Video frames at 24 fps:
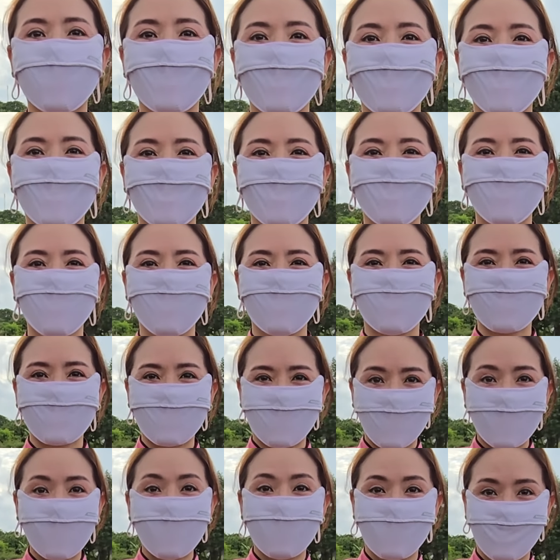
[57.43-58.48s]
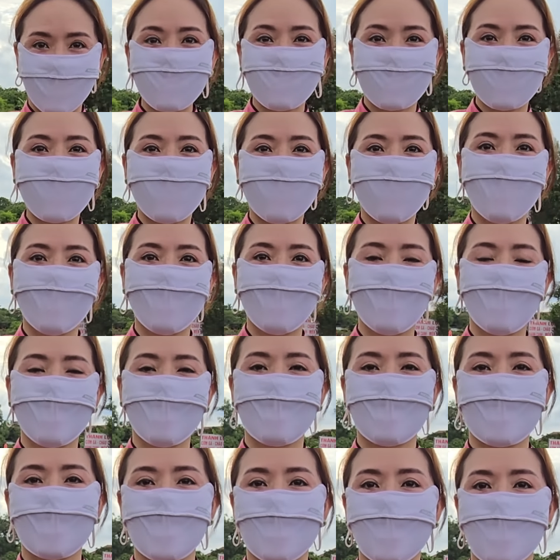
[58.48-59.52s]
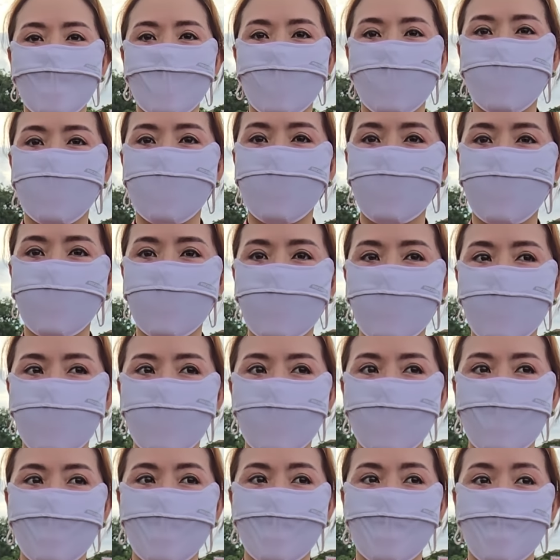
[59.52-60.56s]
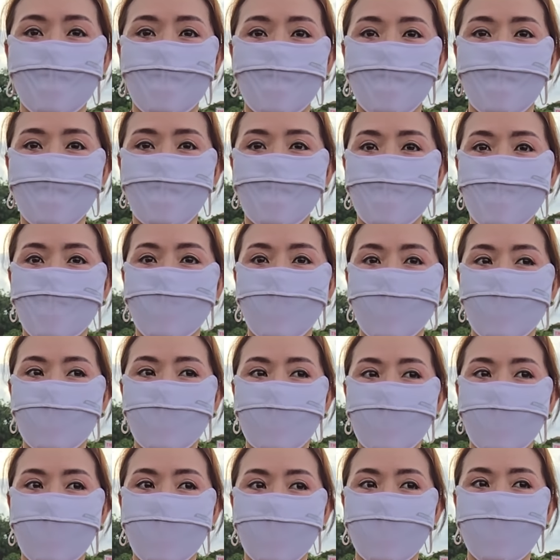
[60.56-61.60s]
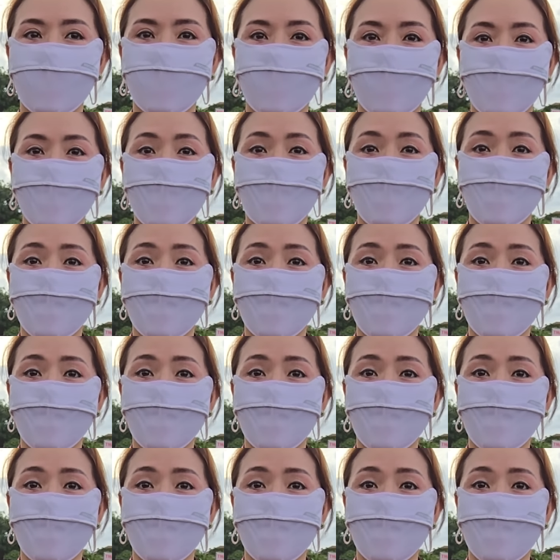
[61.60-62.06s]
À, đi theo bước chân của thầy. Bởi vì lúc nãy là em rõ ràng em thấy là có một người đi phía sau cùng rất là mệt, chị rất